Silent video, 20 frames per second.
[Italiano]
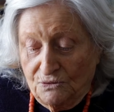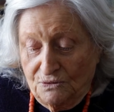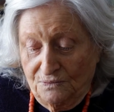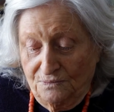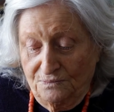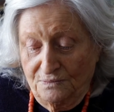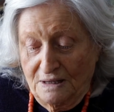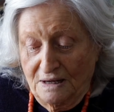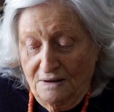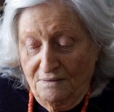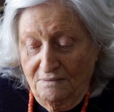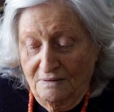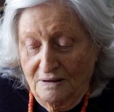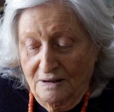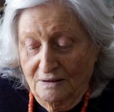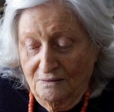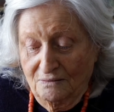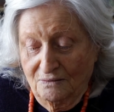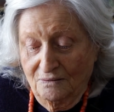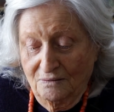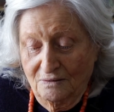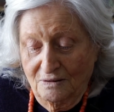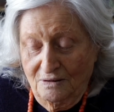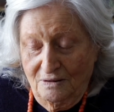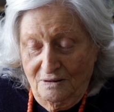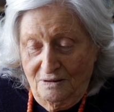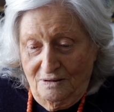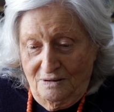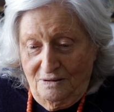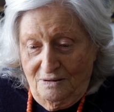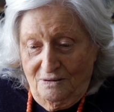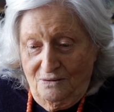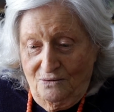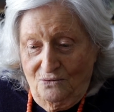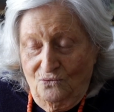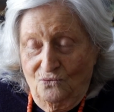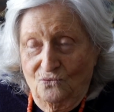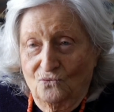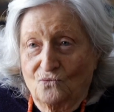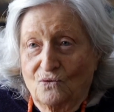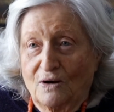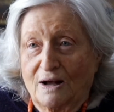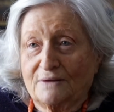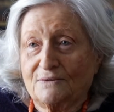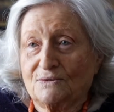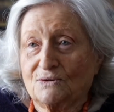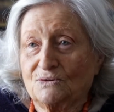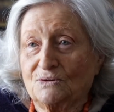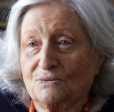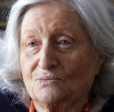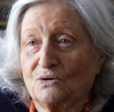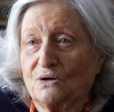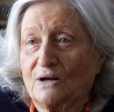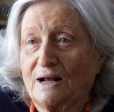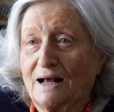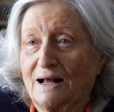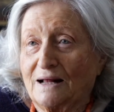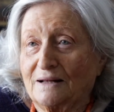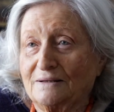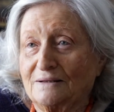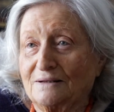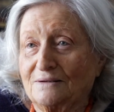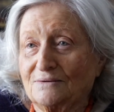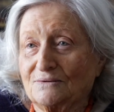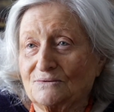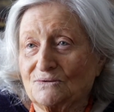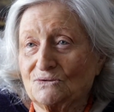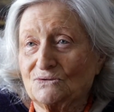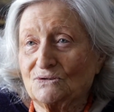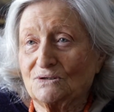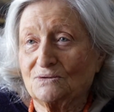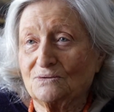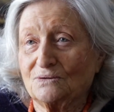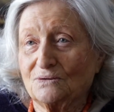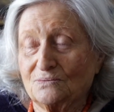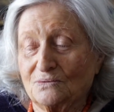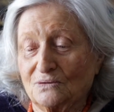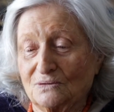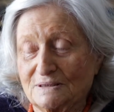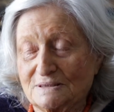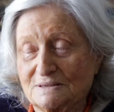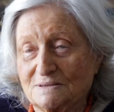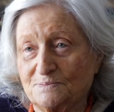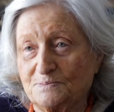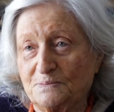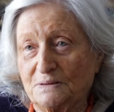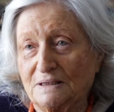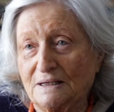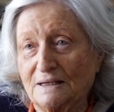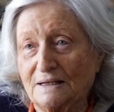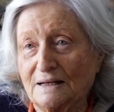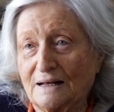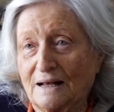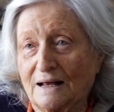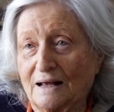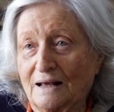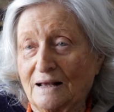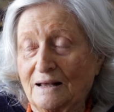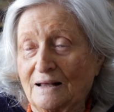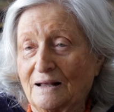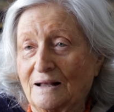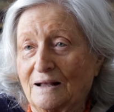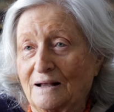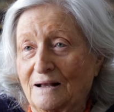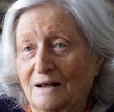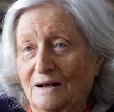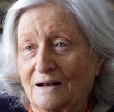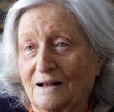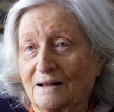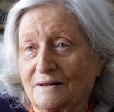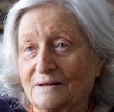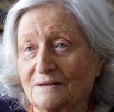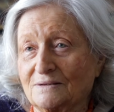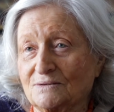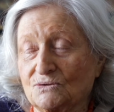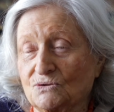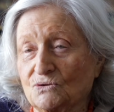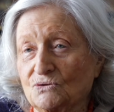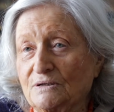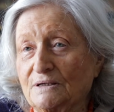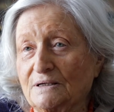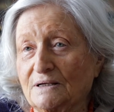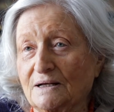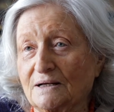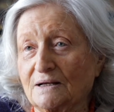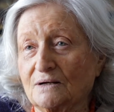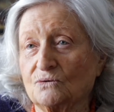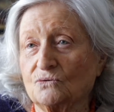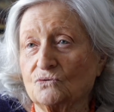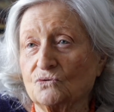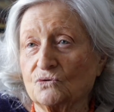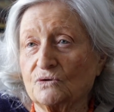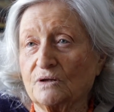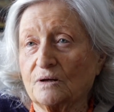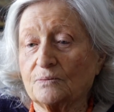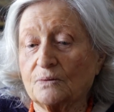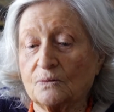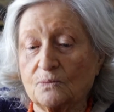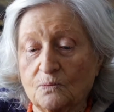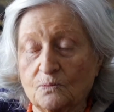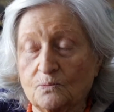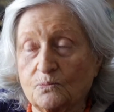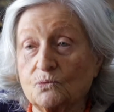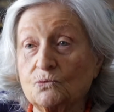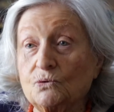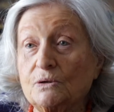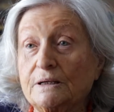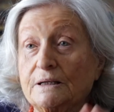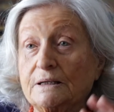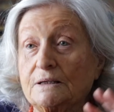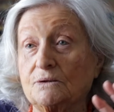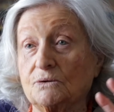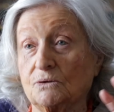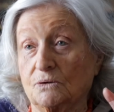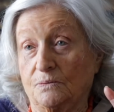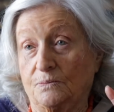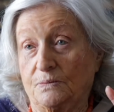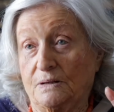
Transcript: sembrava un quadro di Morandi, non so c'era proprio la spina, la testolina, la coda, proprio pulito il